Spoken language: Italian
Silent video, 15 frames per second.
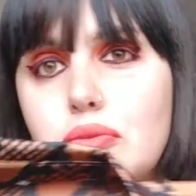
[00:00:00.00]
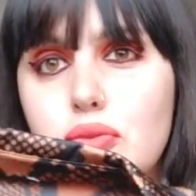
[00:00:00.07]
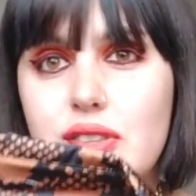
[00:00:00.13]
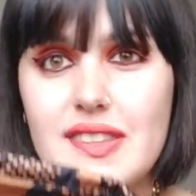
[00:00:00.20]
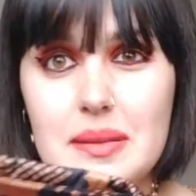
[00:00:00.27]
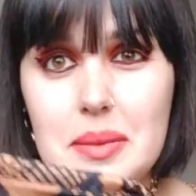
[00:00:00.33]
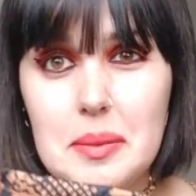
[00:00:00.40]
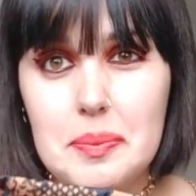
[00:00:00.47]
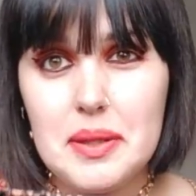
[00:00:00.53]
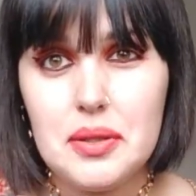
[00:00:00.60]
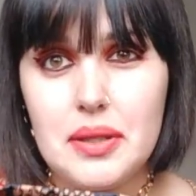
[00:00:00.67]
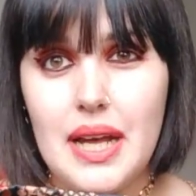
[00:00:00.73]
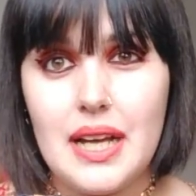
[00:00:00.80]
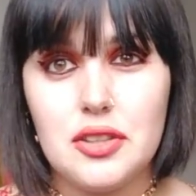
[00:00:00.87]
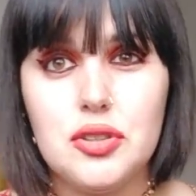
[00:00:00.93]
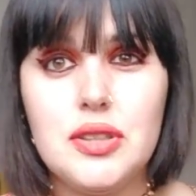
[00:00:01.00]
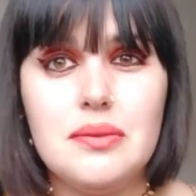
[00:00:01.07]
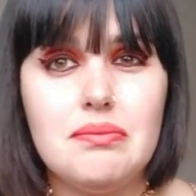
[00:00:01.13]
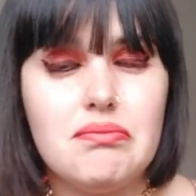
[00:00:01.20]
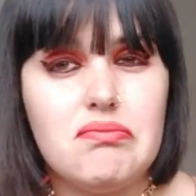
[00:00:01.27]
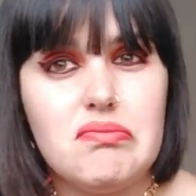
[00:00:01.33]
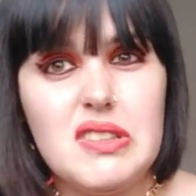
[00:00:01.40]
un simil
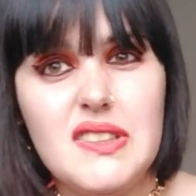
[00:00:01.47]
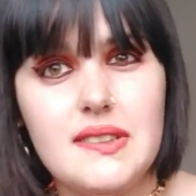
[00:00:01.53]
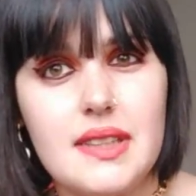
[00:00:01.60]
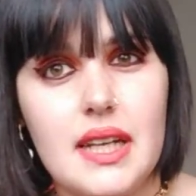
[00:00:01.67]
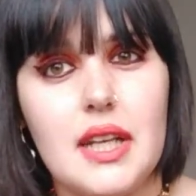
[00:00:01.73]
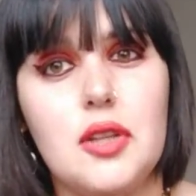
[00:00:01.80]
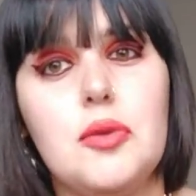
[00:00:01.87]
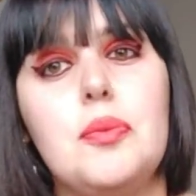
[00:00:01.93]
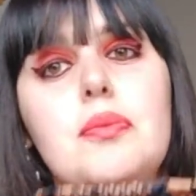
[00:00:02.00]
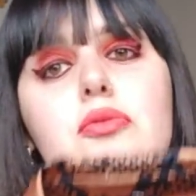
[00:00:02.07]
pitonato, discreto,